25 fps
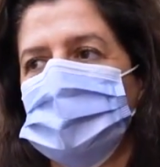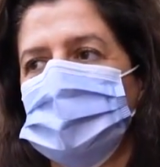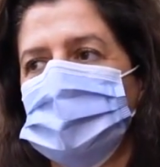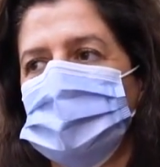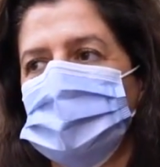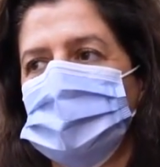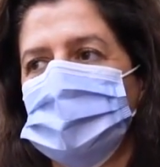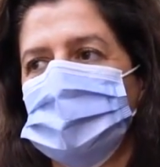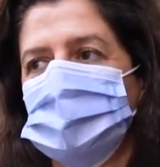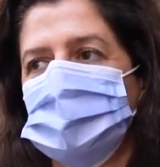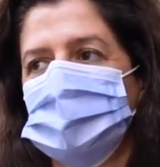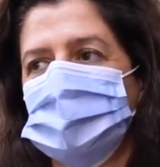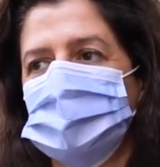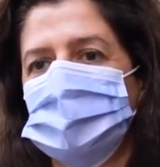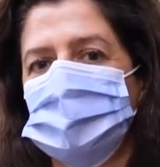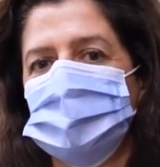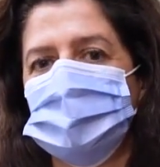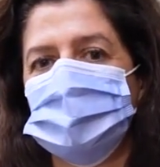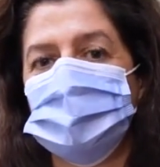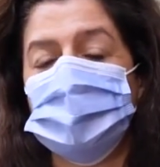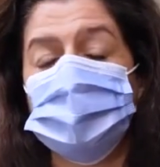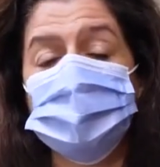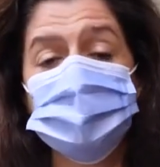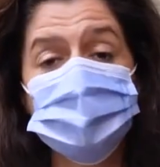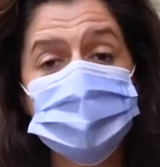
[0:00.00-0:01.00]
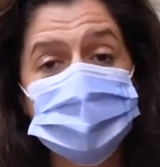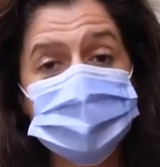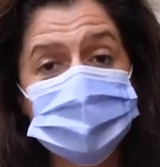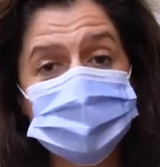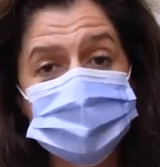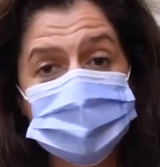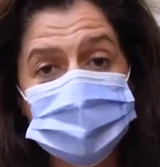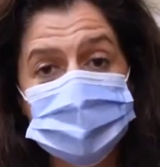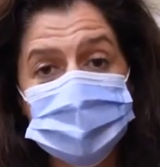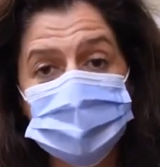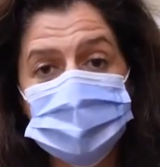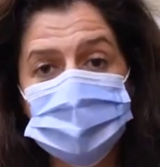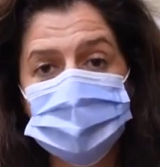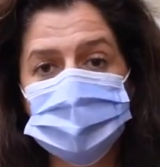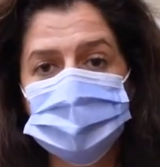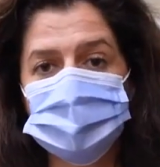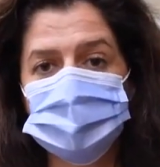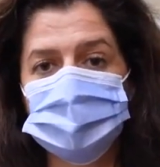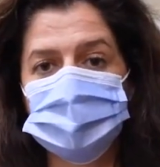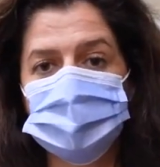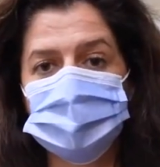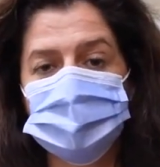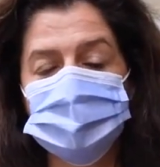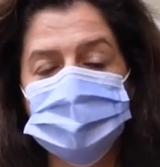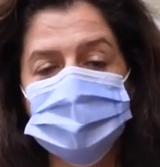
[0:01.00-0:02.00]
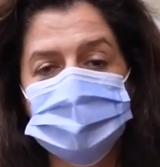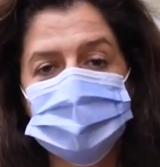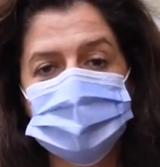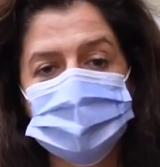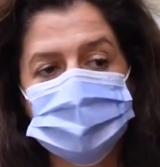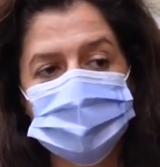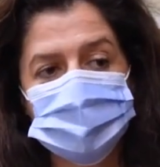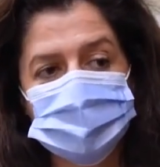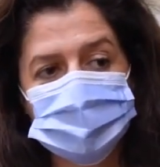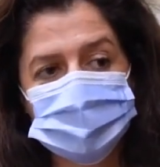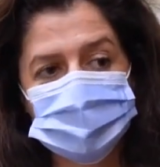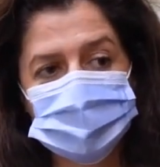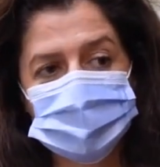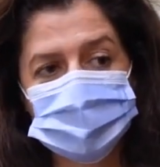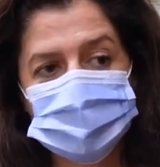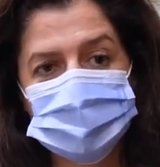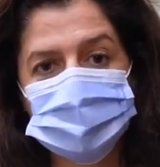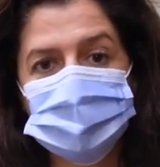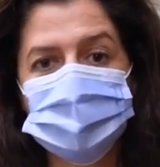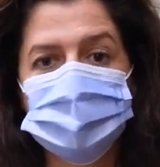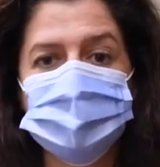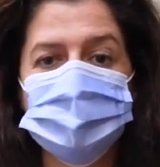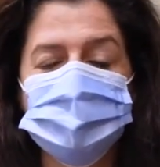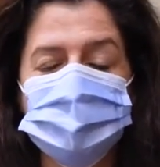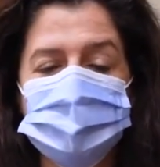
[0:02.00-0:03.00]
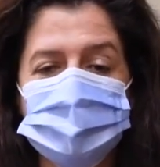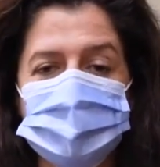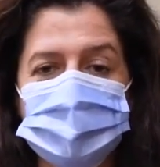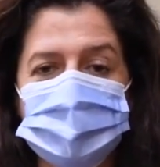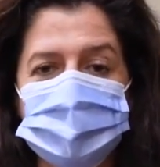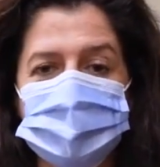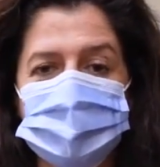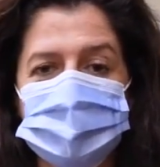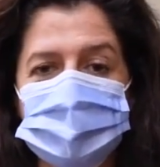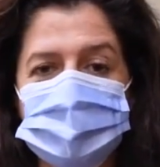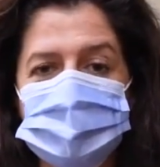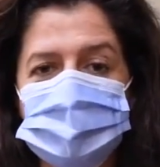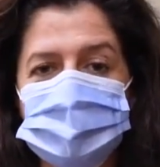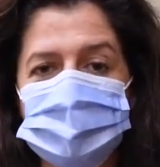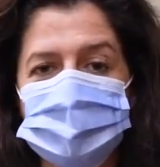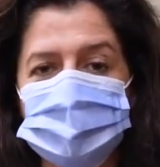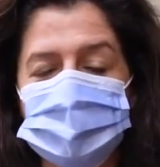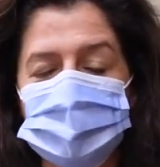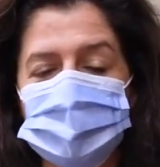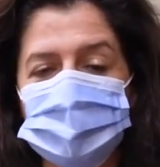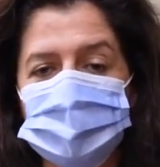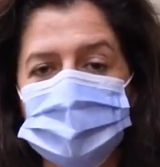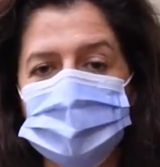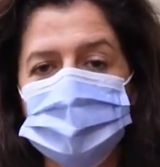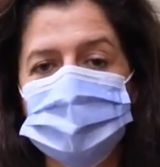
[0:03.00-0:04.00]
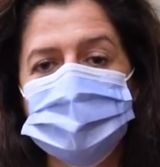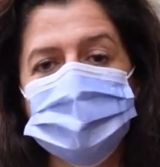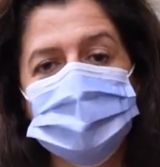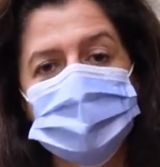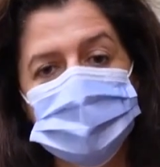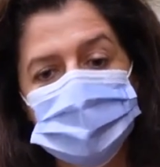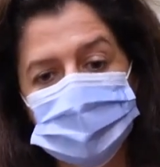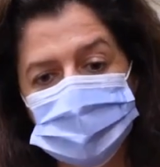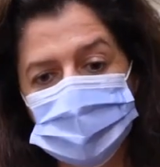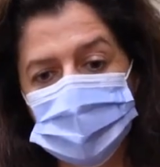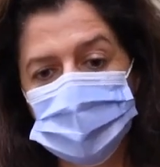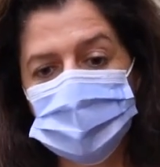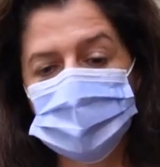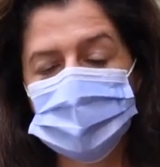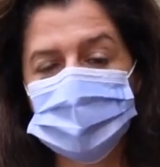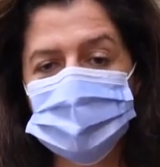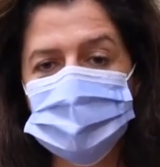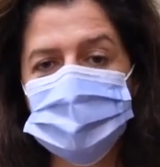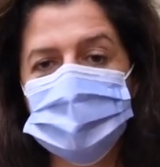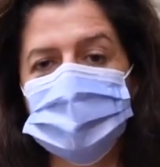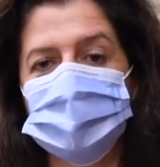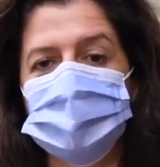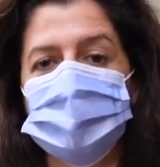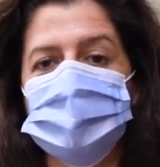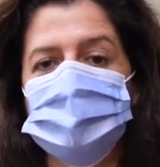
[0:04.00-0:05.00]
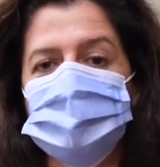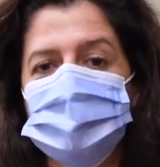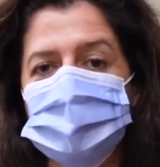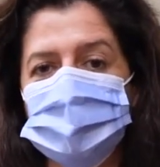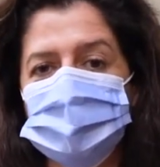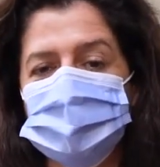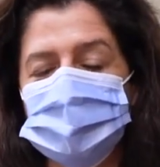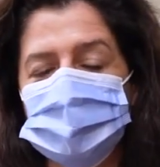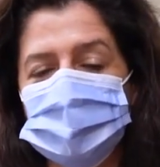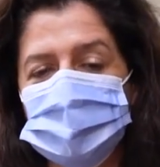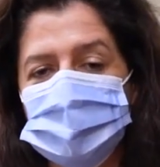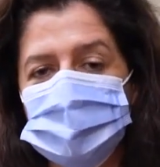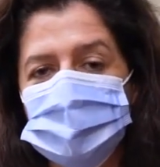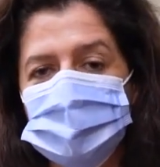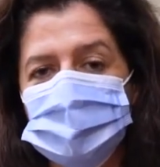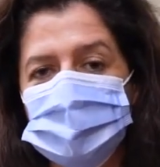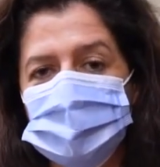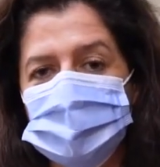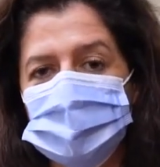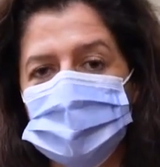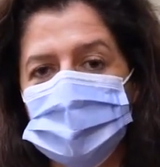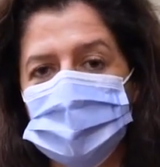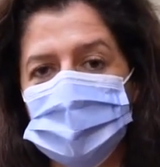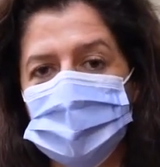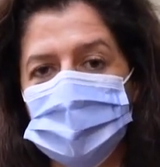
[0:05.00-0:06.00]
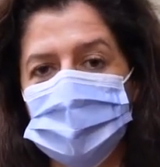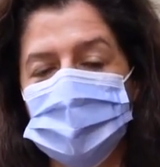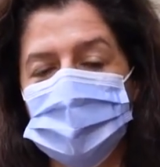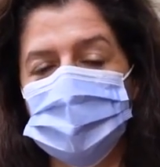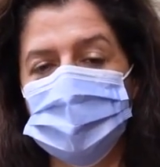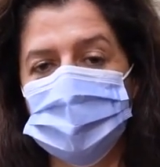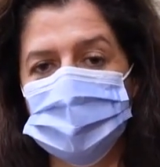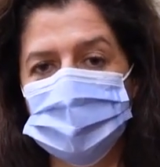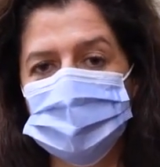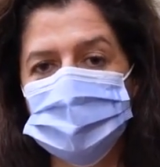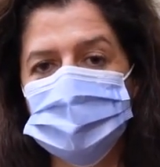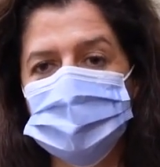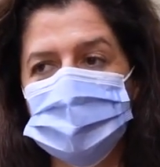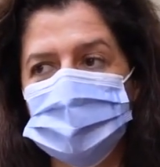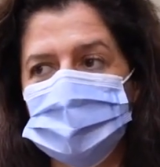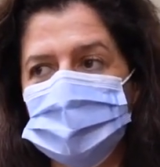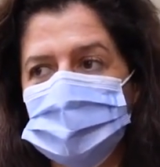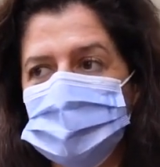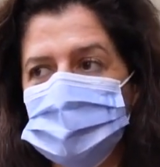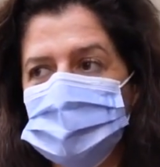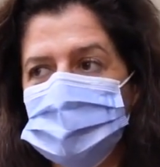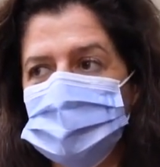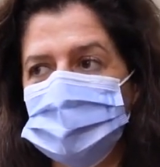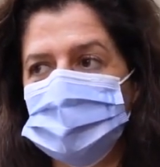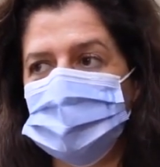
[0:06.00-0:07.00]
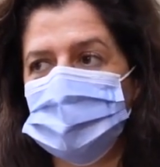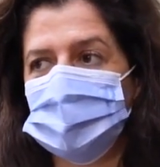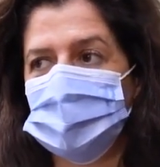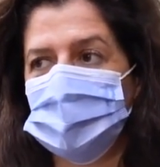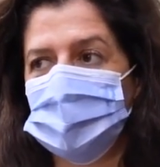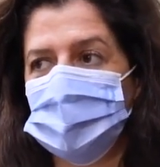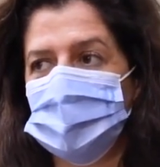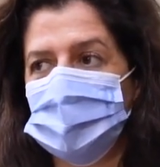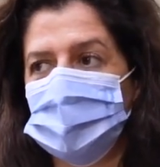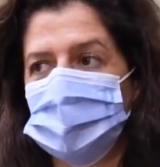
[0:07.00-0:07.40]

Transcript: Ee, onları dinliyorum. Öncelikle onların konuşmalarına izin veriyorum ki böylece gerçek bir ilişki oluşabilsin.